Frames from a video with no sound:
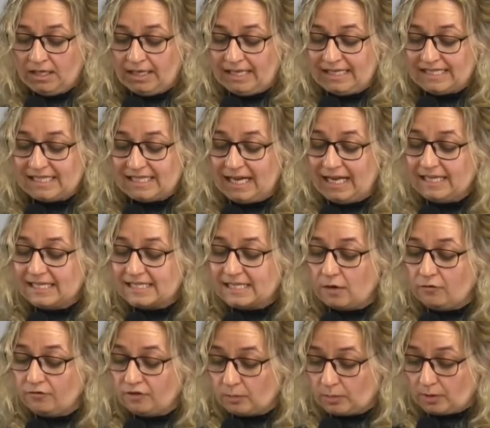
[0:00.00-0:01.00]
Als er alles
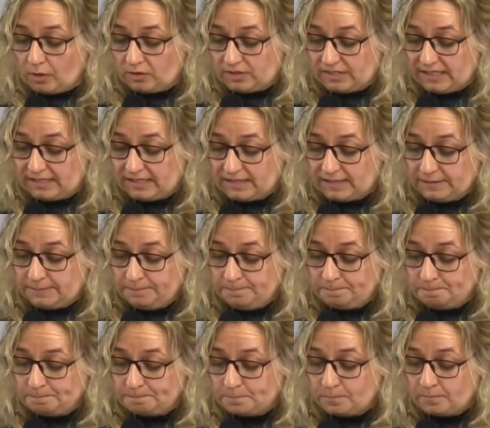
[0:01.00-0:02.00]
aufgebraucht hatte,
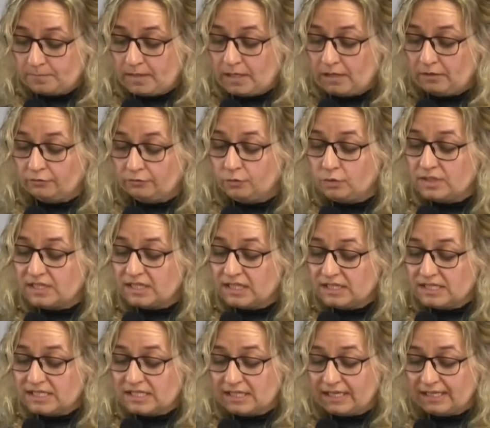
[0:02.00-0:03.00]
wurde
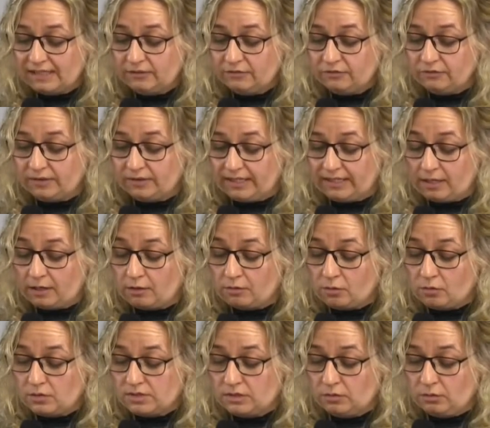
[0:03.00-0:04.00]
jenes Land von einer
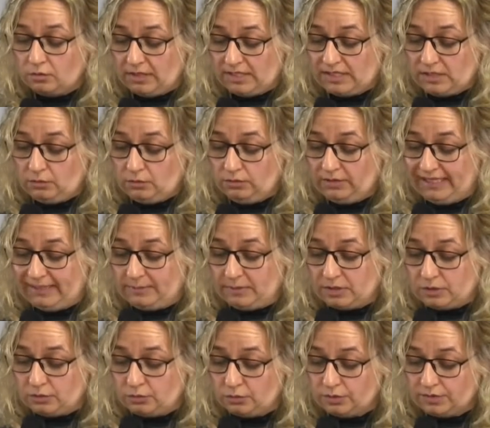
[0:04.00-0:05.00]
großen Hungersnot
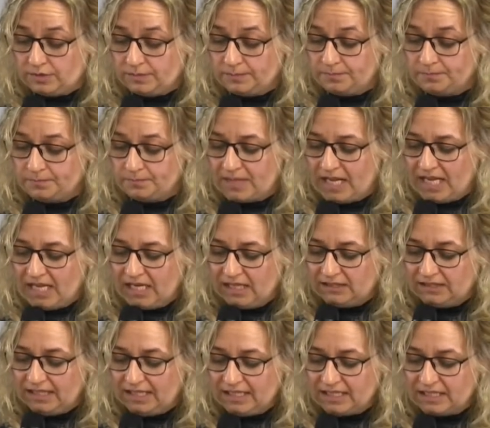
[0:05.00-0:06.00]
heimgesucht.
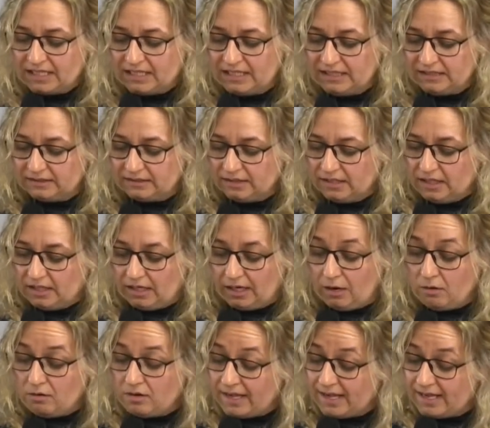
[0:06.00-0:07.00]
Da geriet
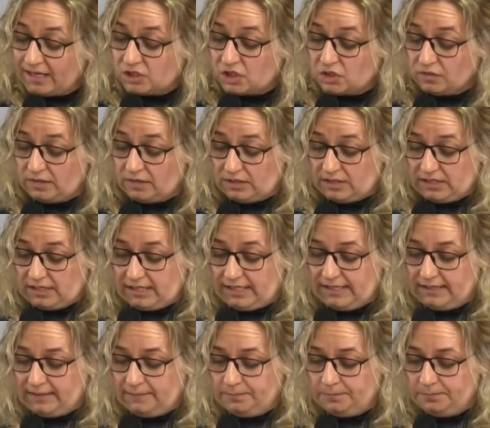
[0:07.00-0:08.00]
auch er in
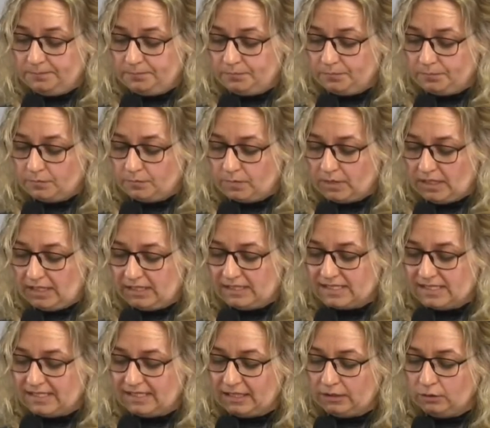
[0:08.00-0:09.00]
Schwierigkeiten. In
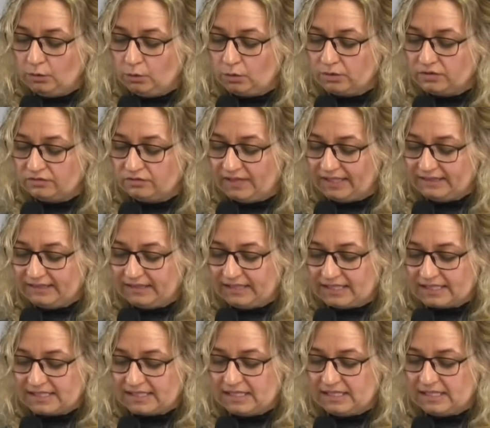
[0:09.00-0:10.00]
seiner Not wandte
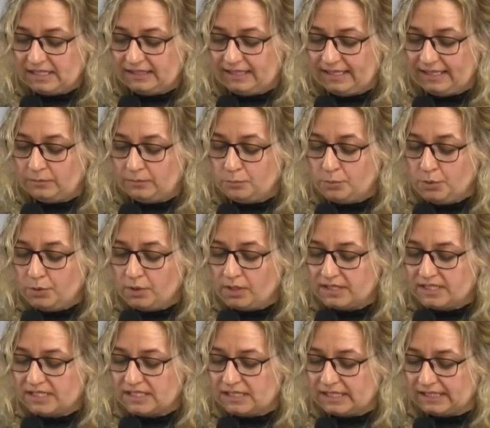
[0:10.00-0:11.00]
er sich an einen
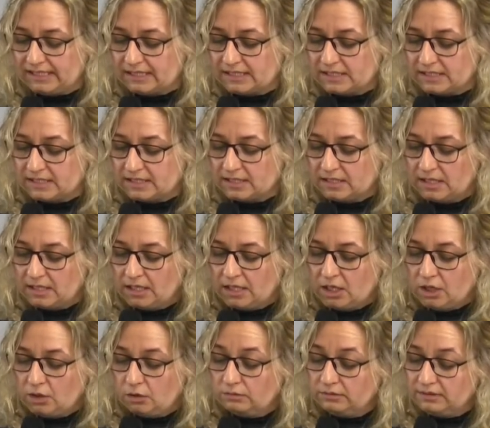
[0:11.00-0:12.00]
Bürger des Landes,
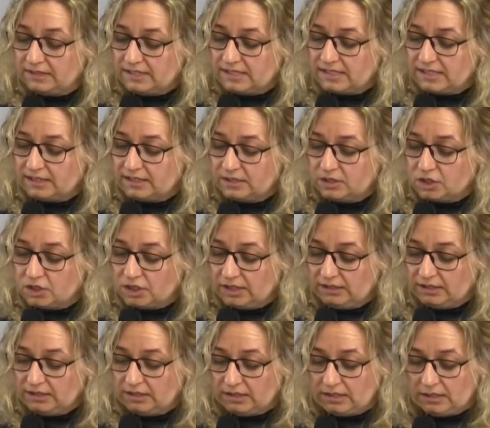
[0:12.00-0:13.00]
und dieser
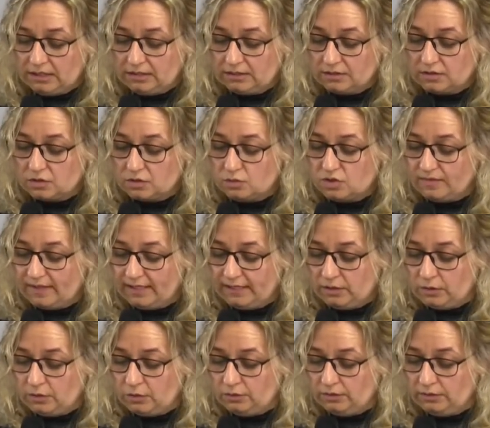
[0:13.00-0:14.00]
schickte ihn zum
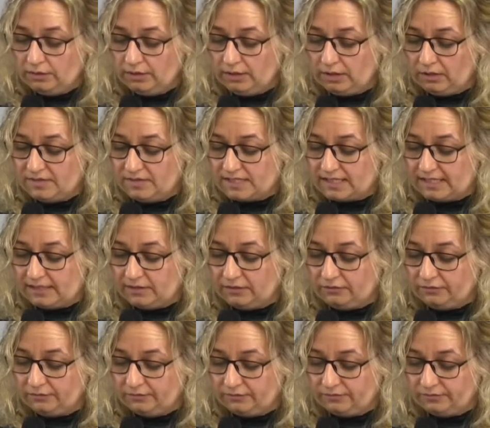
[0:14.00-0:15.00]
Schweinehüten auf seine
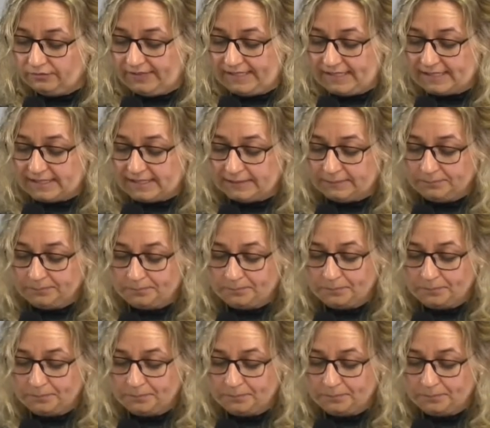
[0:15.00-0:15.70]
Felder.